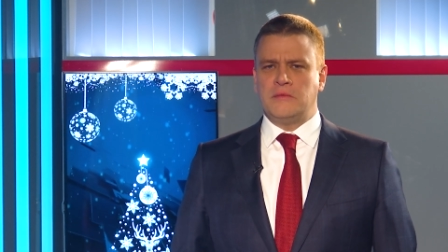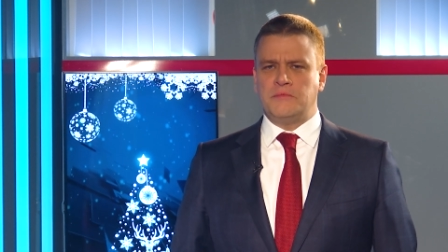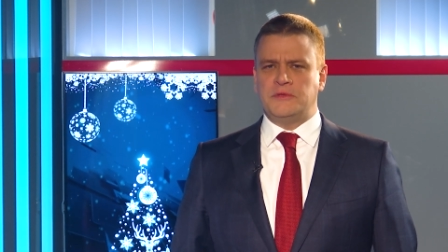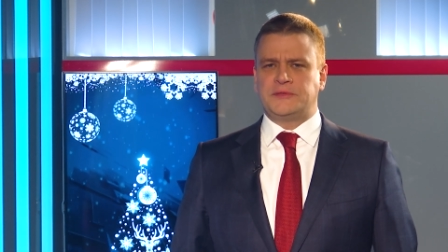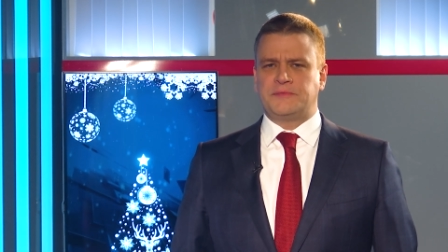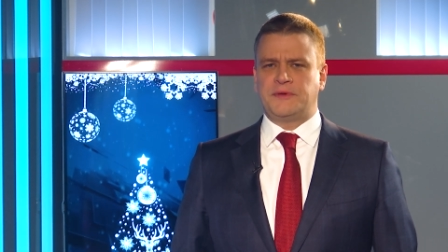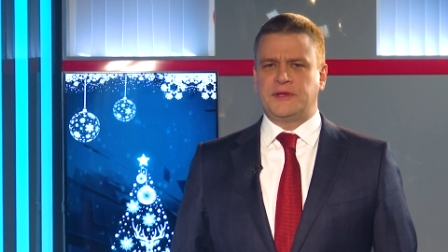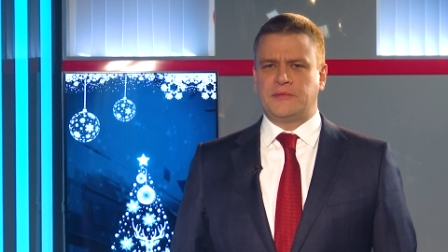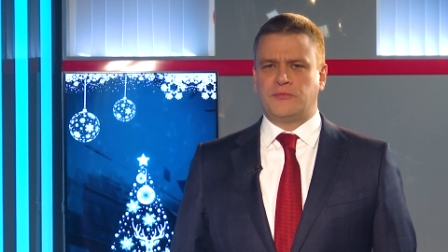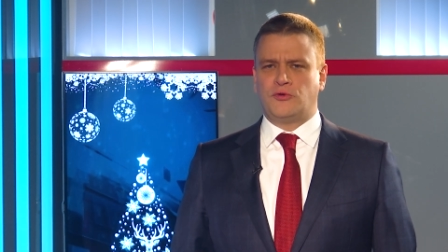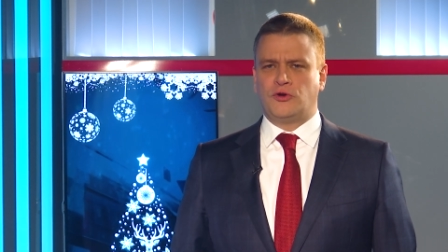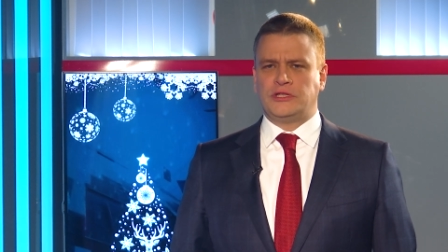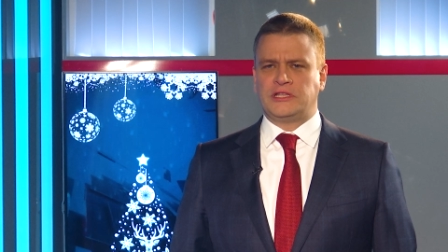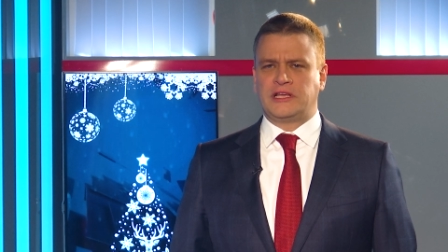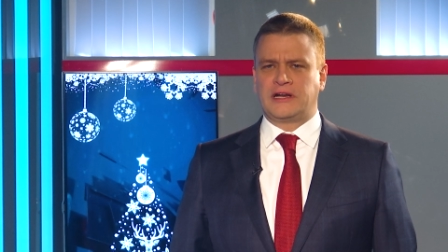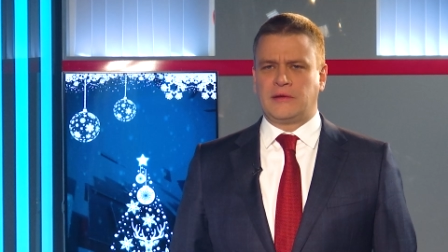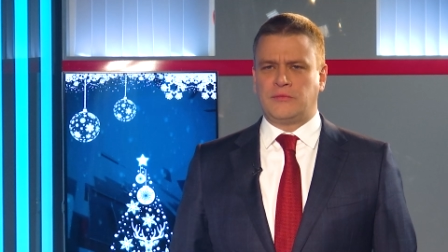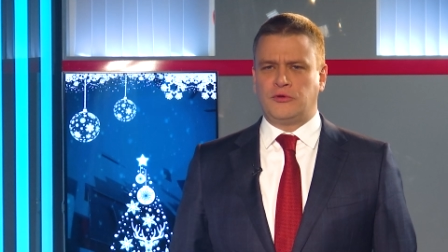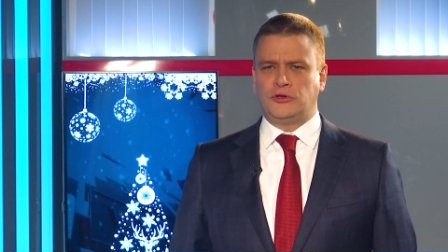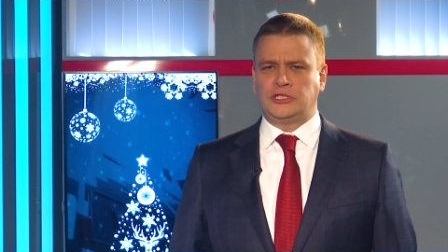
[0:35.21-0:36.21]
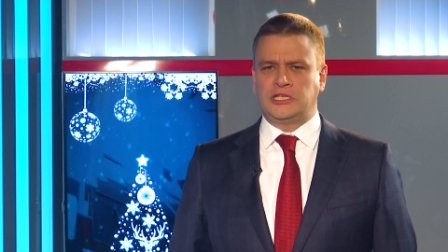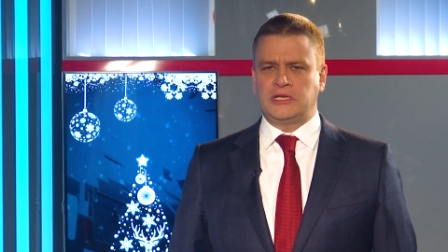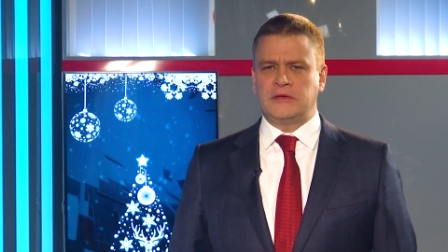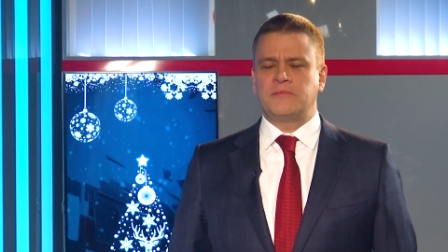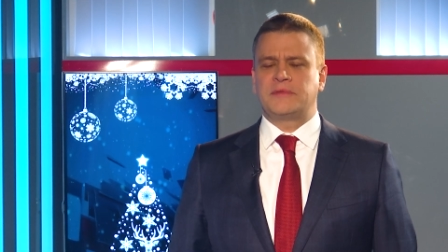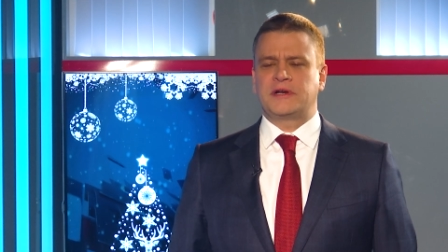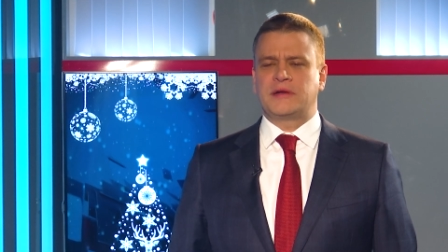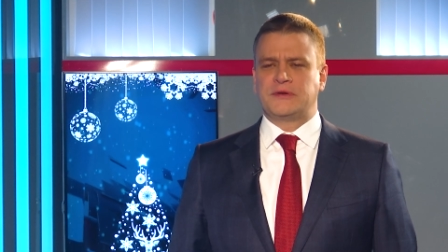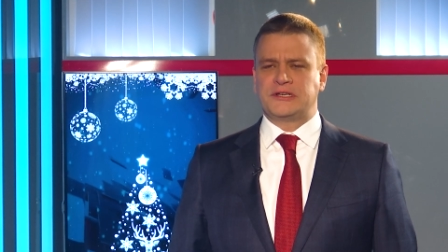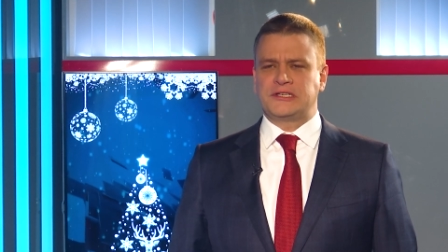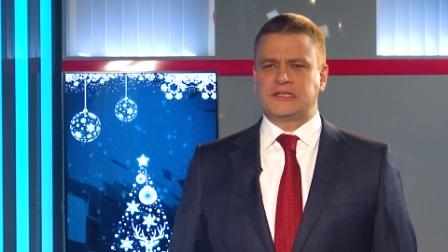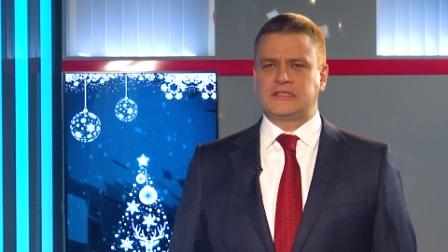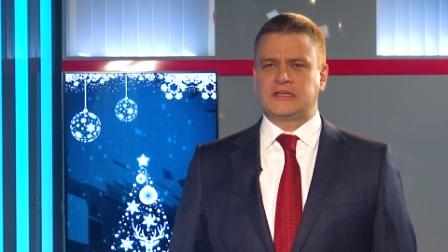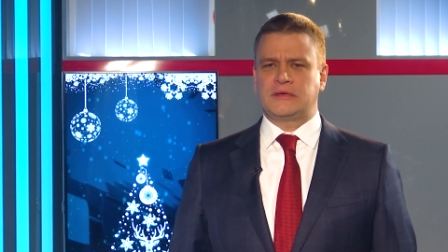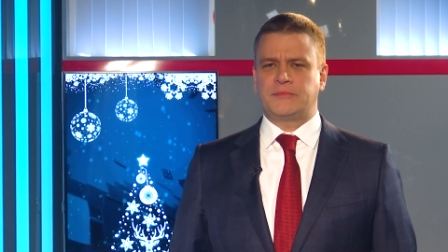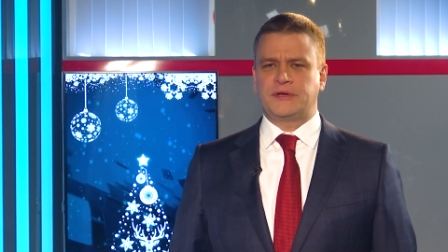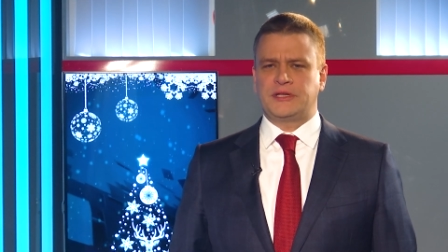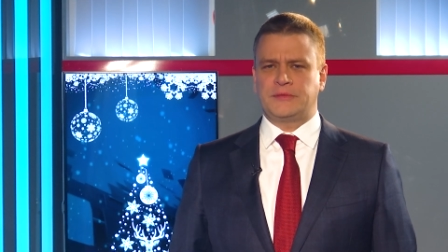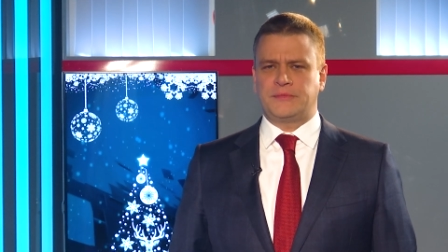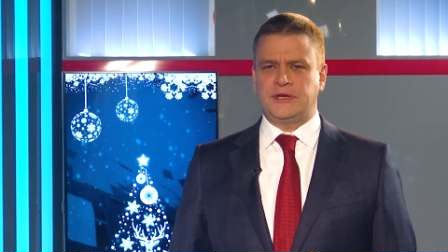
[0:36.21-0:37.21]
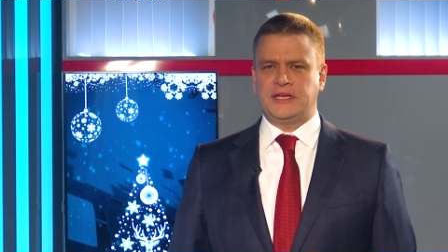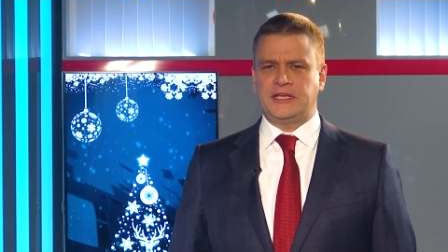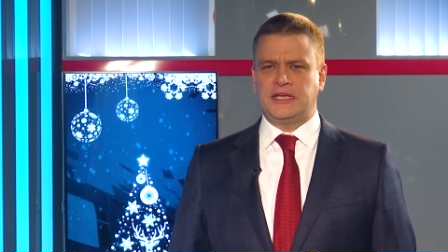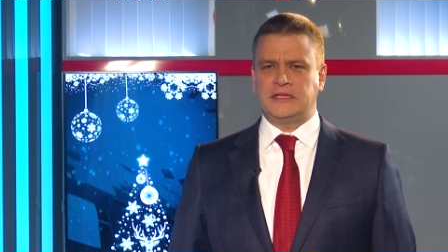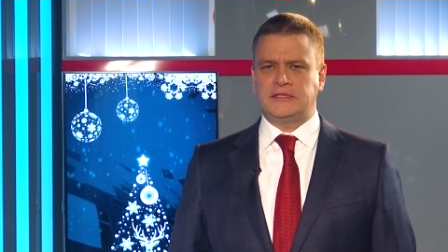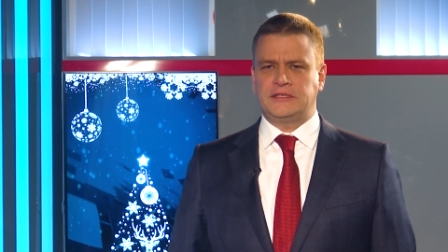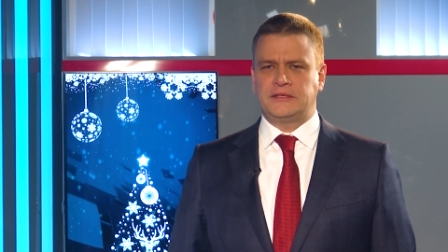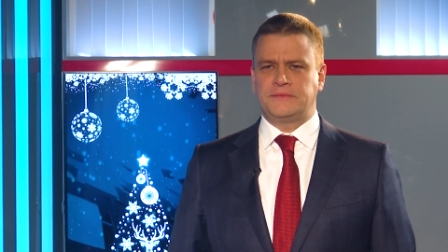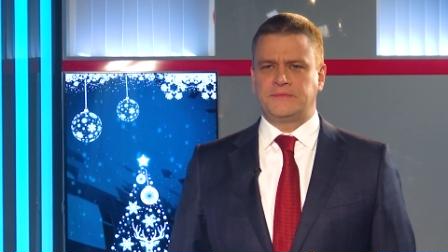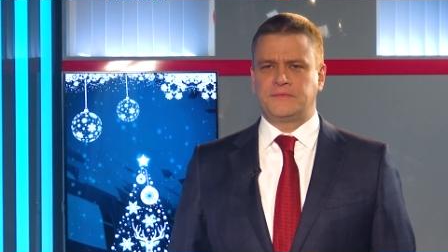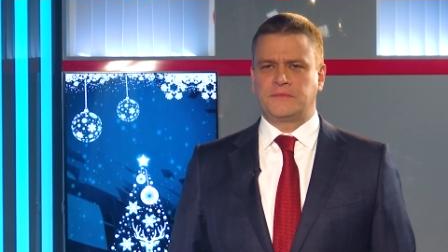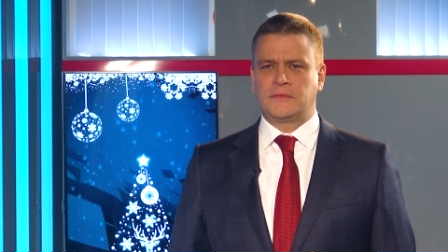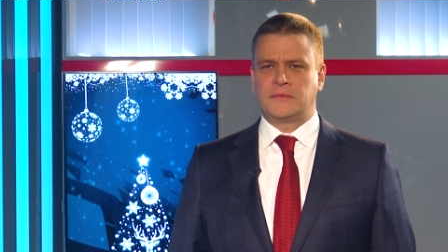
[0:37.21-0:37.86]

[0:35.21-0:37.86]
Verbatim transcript: бесперебойной работы промышленных предприятий.